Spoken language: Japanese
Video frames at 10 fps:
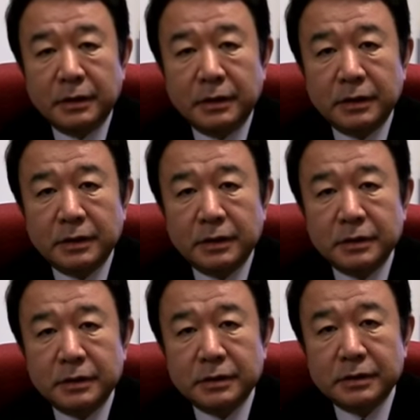
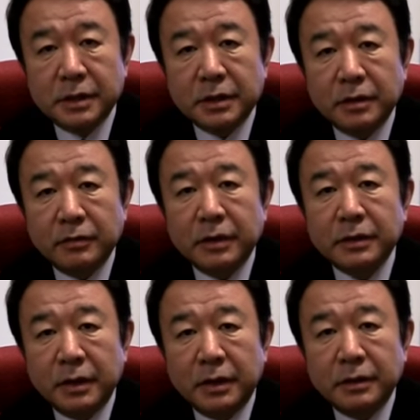えー、政権の
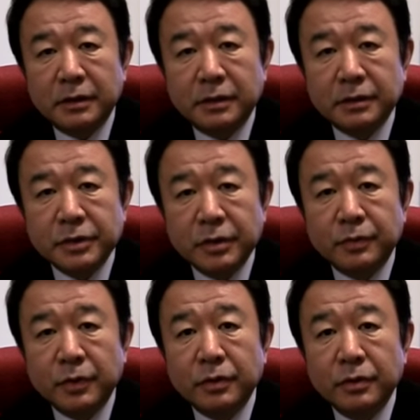間
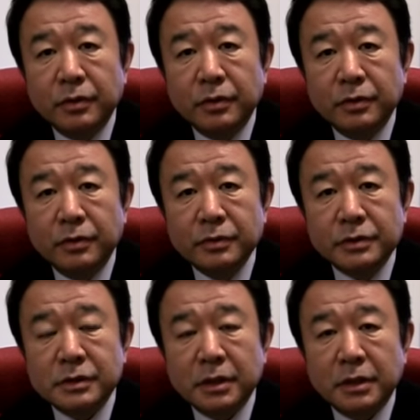憲法を
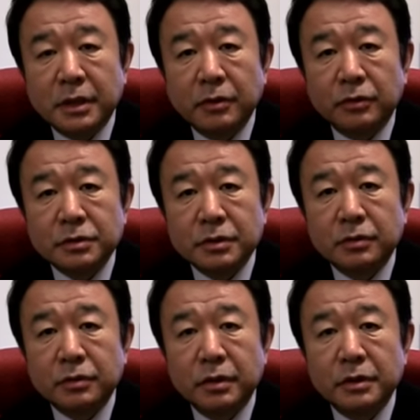実際に変えようとした
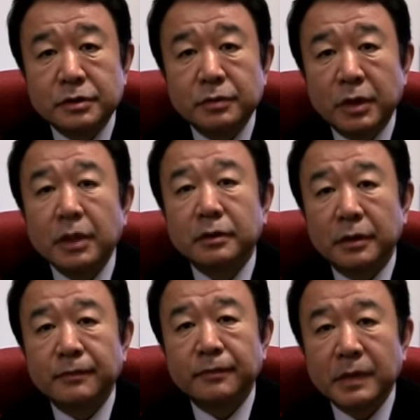ことは一度もなかっ
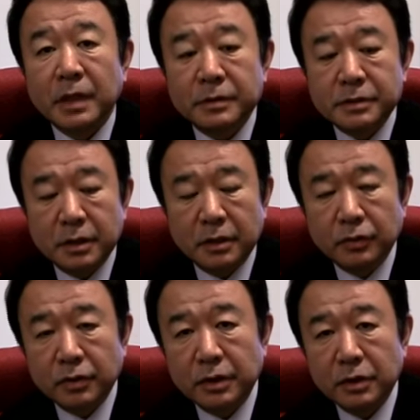た安倍
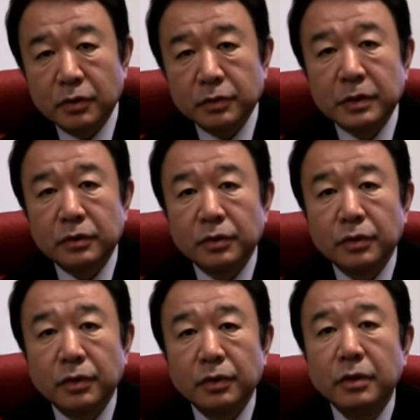政権の時に国民
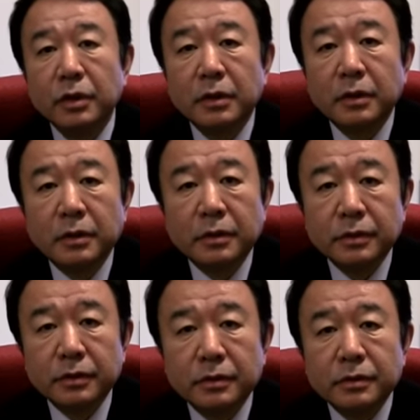投票
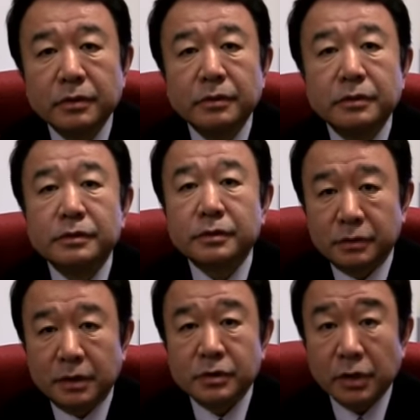を
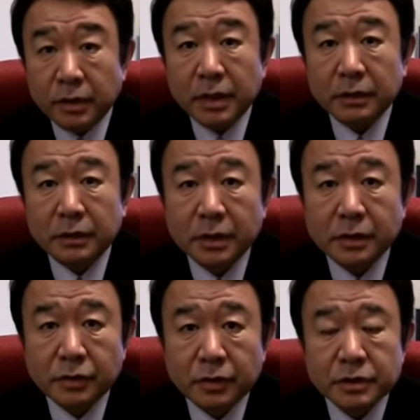作ったそれは
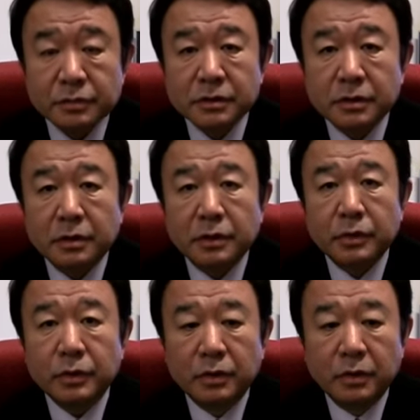高く評価しますけれど
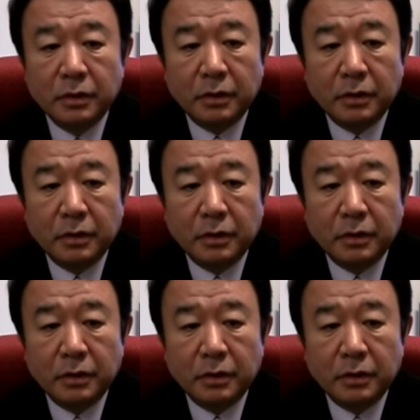も